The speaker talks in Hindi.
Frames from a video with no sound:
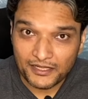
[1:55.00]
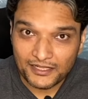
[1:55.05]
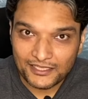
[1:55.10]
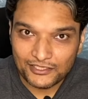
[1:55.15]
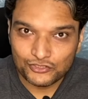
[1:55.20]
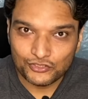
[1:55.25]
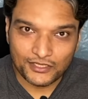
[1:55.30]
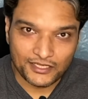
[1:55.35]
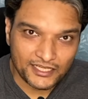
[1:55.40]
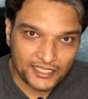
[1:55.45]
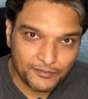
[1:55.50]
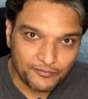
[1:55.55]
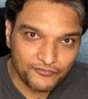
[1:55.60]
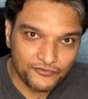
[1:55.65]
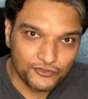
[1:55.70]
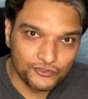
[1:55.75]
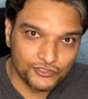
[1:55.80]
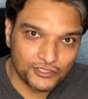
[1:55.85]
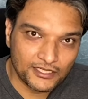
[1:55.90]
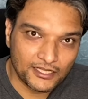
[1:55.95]
की जो डीप
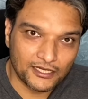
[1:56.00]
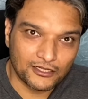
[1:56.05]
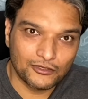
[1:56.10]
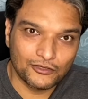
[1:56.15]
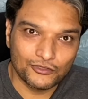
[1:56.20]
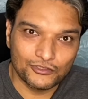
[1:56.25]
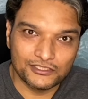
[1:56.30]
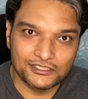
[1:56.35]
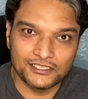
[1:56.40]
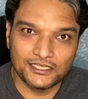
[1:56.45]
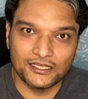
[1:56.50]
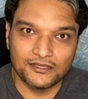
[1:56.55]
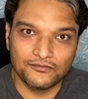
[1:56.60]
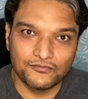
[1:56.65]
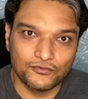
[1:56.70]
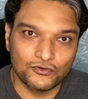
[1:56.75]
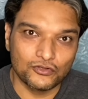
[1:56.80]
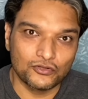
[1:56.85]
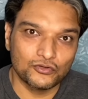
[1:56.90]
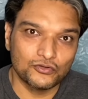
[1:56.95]
फ्यूजन टेक्नोलॉजी है
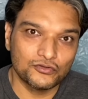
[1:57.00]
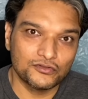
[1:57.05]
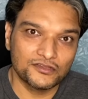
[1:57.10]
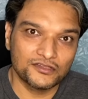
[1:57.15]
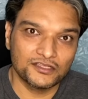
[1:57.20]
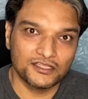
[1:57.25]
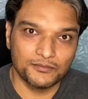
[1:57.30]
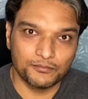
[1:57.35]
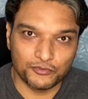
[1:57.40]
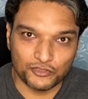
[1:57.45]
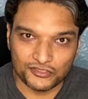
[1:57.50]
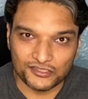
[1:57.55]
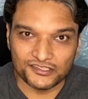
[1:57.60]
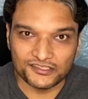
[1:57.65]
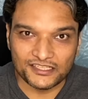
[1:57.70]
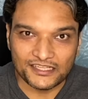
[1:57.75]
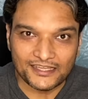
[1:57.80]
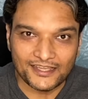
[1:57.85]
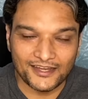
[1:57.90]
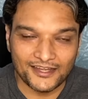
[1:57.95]
फोटोज़ की
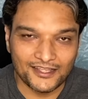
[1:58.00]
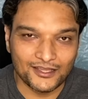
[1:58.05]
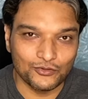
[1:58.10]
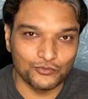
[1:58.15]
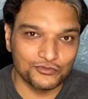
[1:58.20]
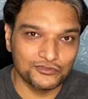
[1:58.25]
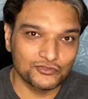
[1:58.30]
प्रोसेसिंग के लिए